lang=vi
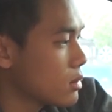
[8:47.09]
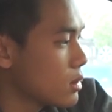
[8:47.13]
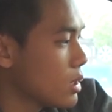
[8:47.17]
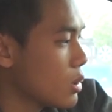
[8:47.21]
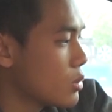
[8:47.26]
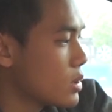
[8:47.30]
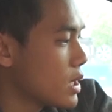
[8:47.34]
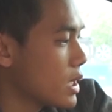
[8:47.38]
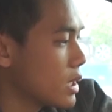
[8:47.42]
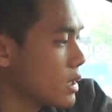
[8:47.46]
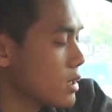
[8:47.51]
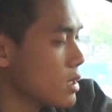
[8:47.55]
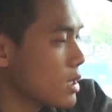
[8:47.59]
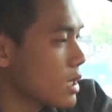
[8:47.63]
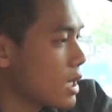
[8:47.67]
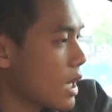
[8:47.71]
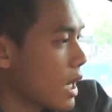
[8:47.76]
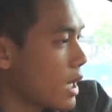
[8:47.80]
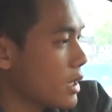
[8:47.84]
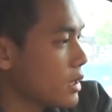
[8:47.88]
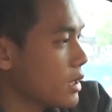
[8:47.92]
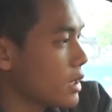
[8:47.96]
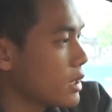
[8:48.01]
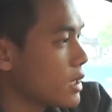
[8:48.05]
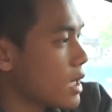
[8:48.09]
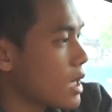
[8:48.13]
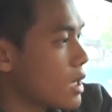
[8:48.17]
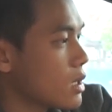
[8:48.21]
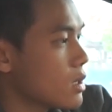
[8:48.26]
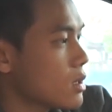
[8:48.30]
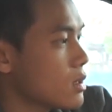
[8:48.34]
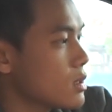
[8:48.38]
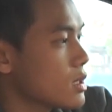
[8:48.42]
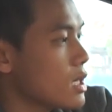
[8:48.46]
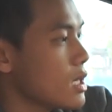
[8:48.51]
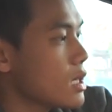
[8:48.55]
điều chỉnh những cái tính
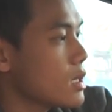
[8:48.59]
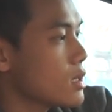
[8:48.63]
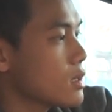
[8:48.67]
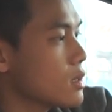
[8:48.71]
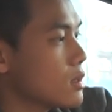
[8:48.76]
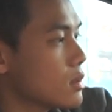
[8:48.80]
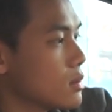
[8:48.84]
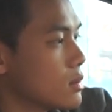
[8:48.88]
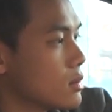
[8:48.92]
năng rất là